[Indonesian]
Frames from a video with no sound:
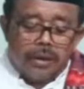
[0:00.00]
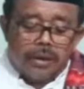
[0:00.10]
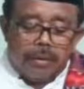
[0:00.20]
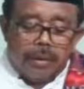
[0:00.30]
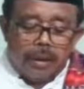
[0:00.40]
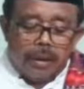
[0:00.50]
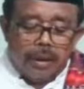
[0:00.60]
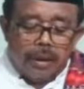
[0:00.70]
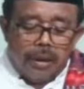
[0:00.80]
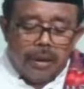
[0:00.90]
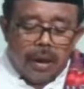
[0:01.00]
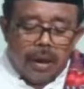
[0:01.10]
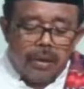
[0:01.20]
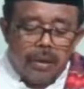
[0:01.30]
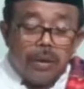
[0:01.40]
إلى جميع
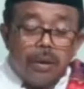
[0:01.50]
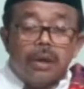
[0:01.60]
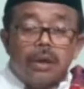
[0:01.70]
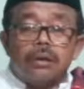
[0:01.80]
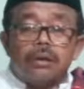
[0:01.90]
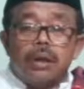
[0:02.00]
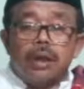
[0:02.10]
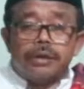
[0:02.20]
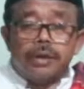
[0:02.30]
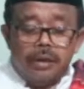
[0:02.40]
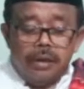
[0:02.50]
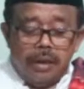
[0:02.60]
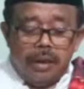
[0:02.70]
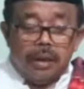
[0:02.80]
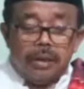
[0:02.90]
أهل طريقة
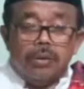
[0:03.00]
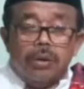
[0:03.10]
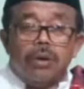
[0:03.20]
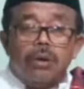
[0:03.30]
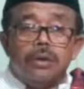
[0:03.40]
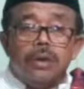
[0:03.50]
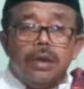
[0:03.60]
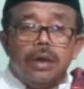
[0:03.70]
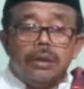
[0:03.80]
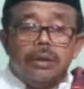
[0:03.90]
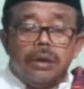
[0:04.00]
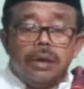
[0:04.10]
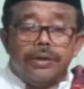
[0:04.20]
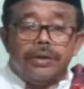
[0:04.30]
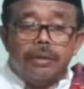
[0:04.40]
أشعرية وقدرية
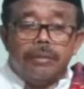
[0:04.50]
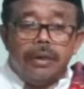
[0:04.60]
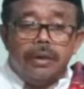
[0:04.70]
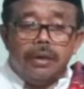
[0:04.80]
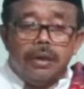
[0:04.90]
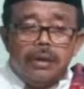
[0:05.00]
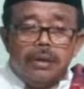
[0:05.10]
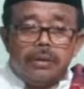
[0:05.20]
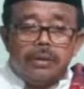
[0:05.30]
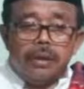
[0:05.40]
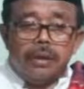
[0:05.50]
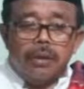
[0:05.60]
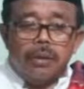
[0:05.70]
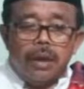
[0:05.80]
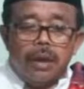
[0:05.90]
ونقشبندية
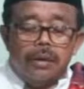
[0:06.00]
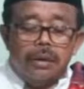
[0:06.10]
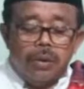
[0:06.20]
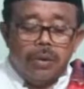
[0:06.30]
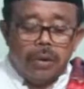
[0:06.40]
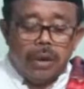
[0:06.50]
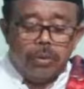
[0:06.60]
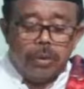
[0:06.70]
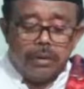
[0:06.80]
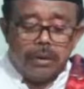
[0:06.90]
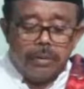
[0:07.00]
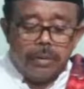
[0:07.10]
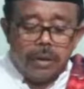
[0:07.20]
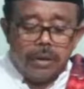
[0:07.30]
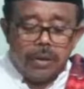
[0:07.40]
وجميع أهل طريقة
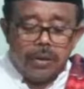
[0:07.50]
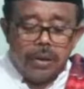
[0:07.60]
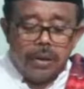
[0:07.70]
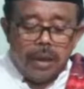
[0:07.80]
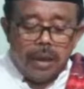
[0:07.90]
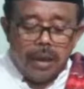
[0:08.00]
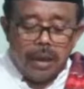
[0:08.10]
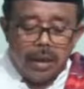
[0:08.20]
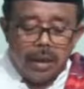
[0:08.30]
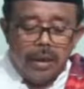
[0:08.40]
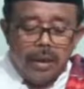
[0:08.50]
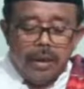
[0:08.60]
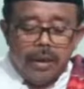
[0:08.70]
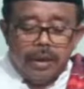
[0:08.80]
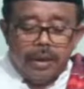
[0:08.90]
معتبرة يا